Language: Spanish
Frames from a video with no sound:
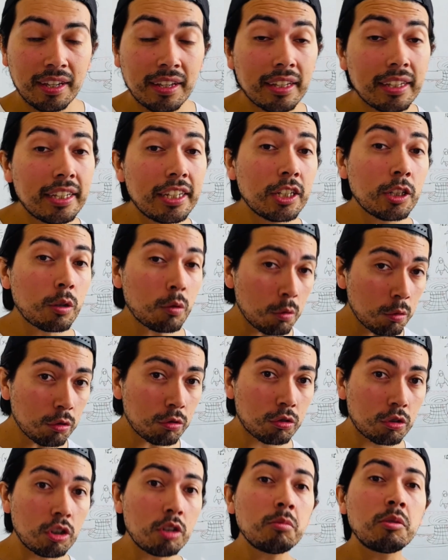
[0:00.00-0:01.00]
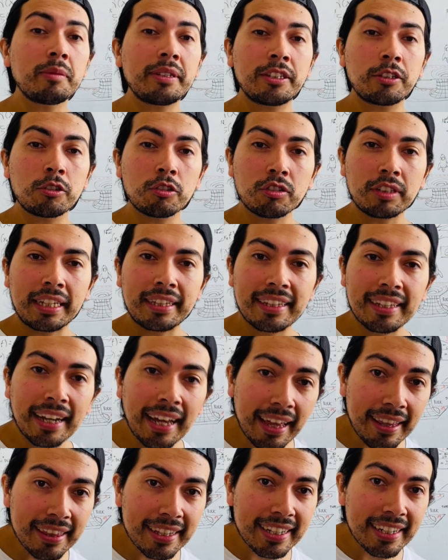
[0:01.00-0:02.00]
Incluso, momentos
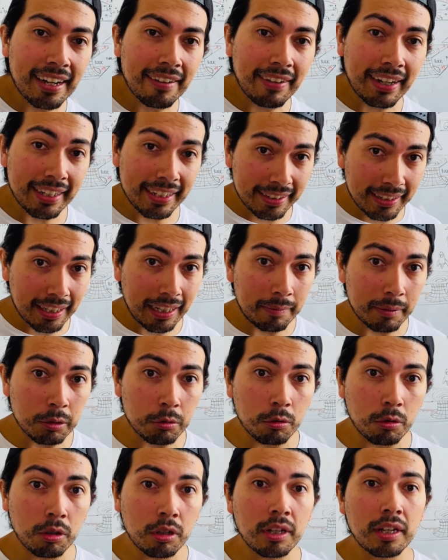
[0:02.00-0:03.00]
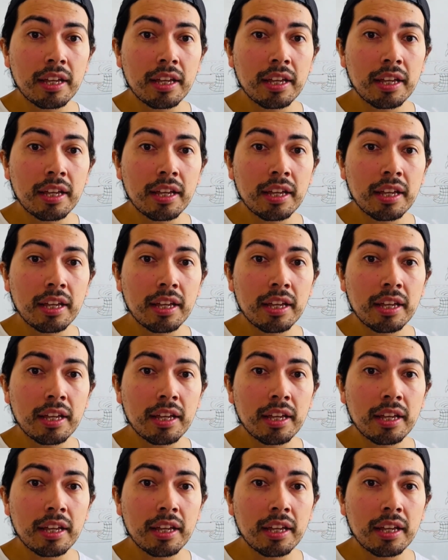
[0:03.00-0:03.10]
atrás de grabar este capítulo,